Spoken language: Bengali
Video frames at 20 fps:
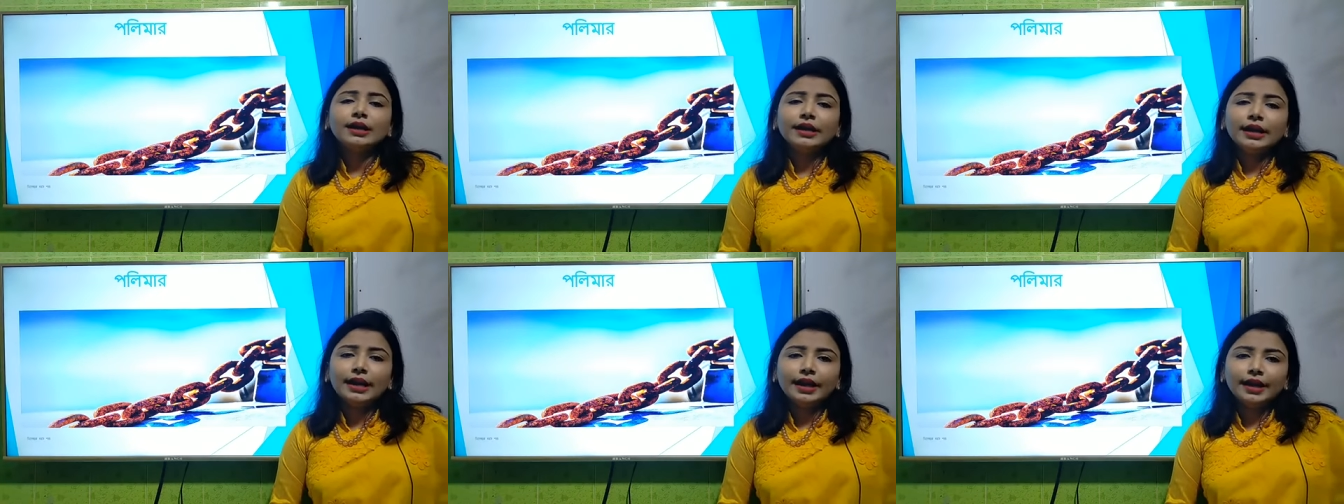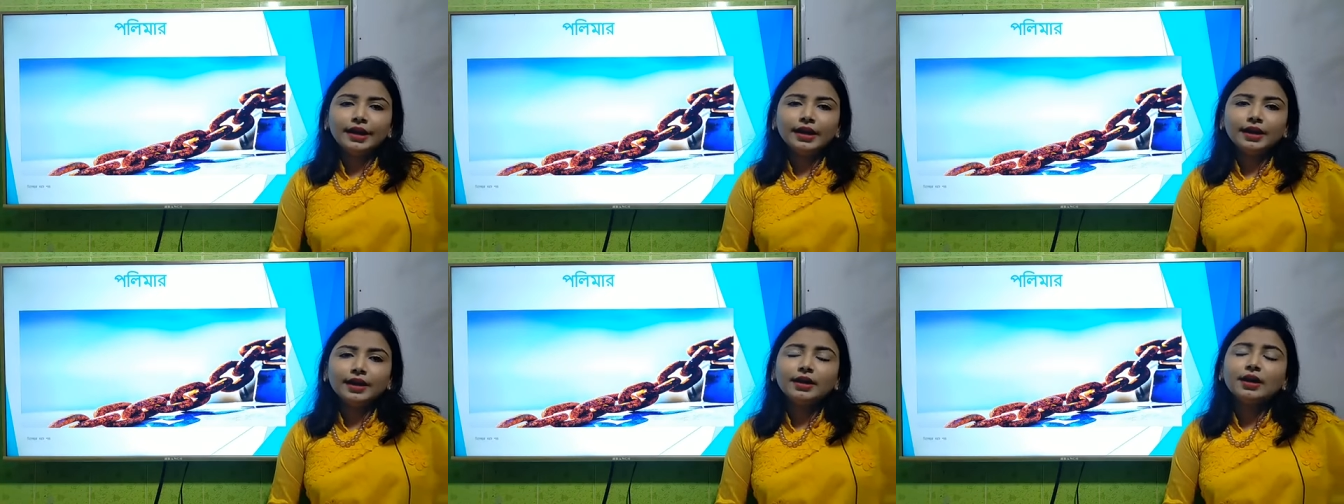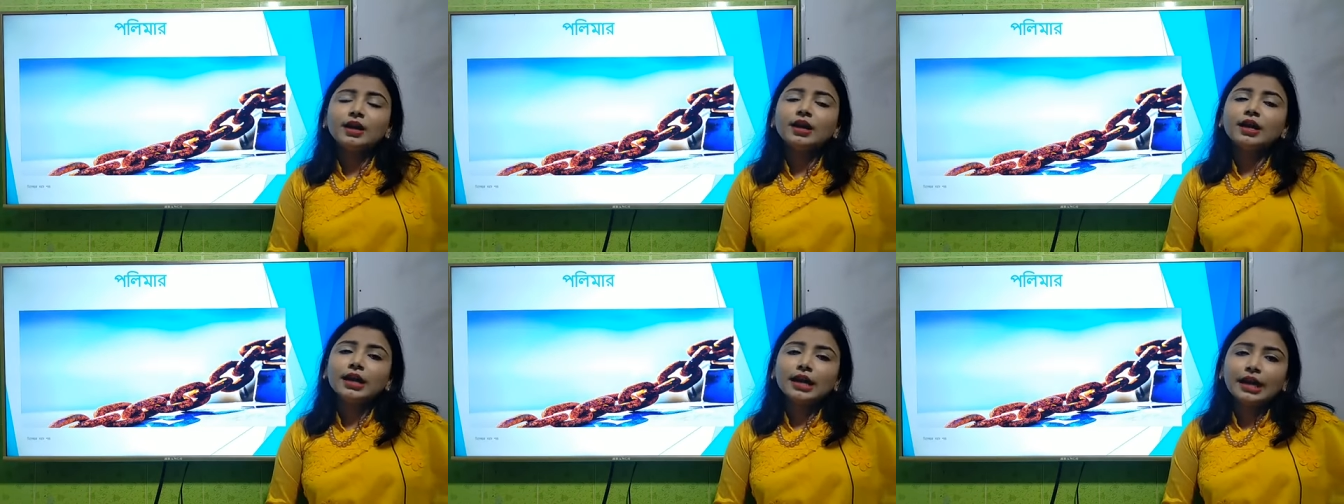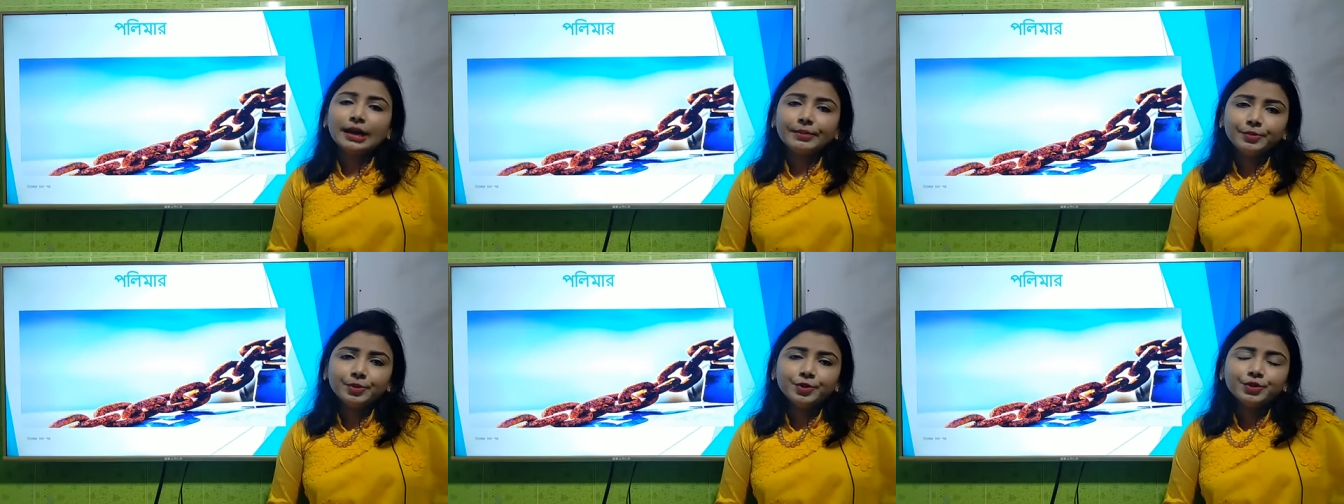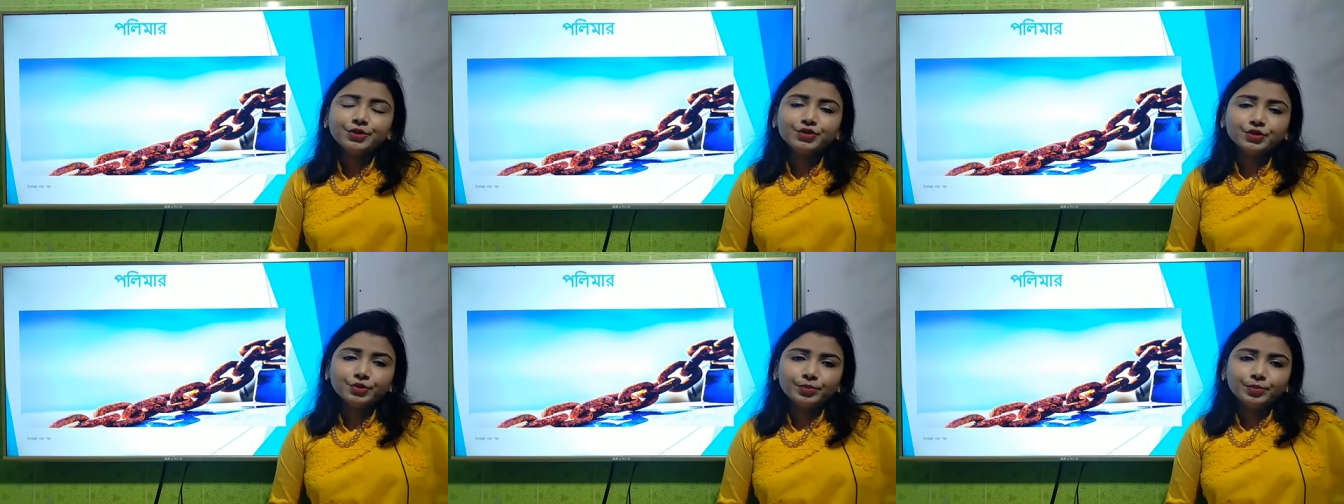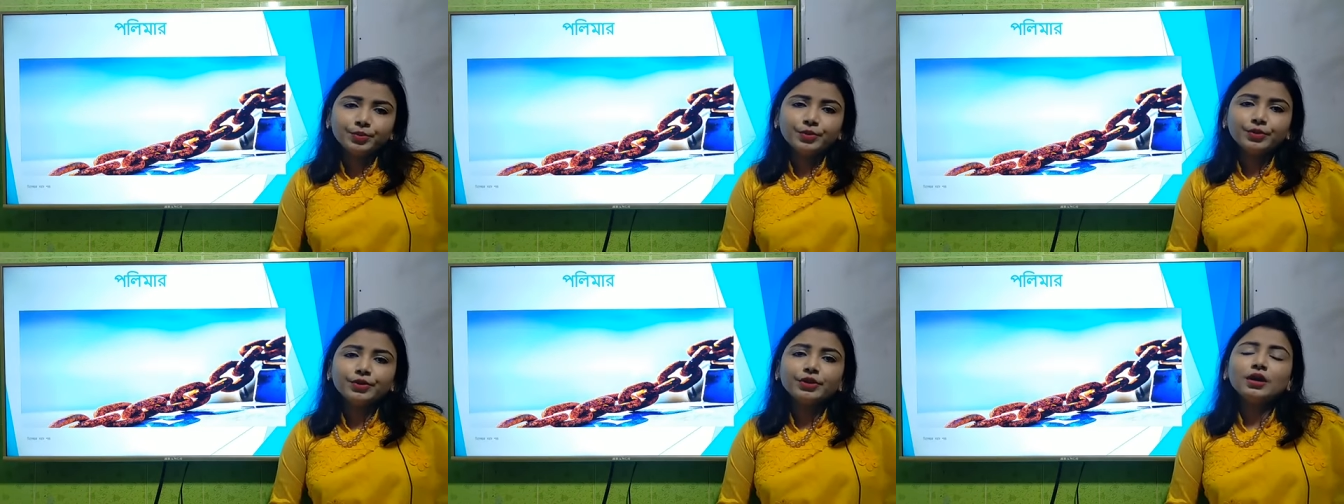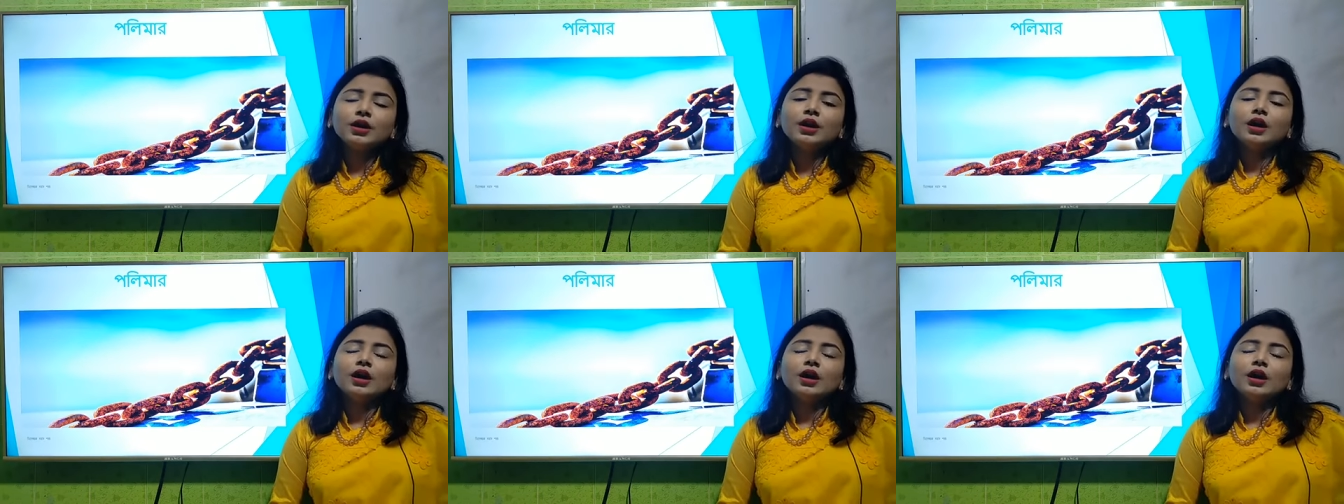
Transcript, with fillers: টায়ার কাপড় চোপড়